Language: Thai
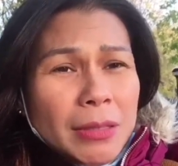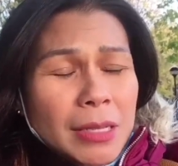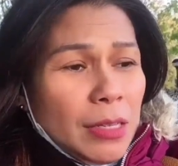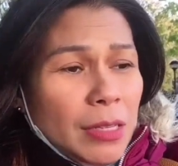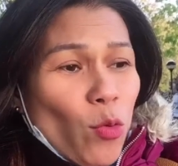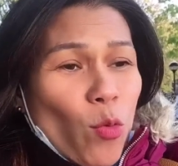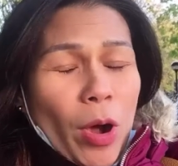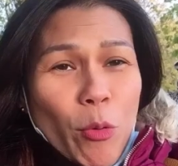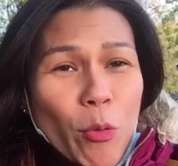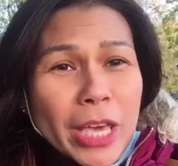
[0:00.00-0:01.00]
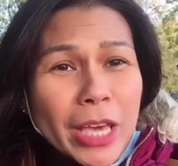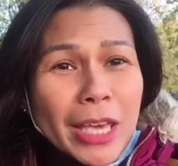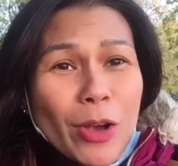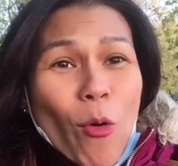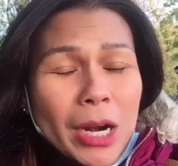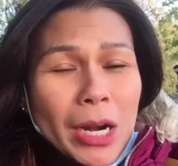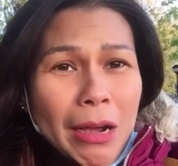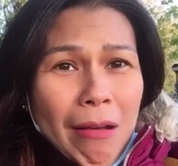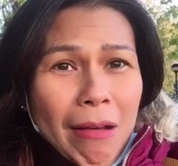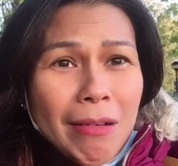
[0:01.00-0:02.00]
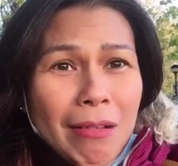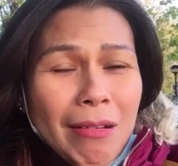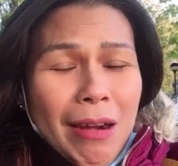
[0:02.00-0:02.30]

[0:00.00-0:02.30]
เธอจะอยู่กับผู้หญิงอีกคนหนึ่งอ่ะ เออ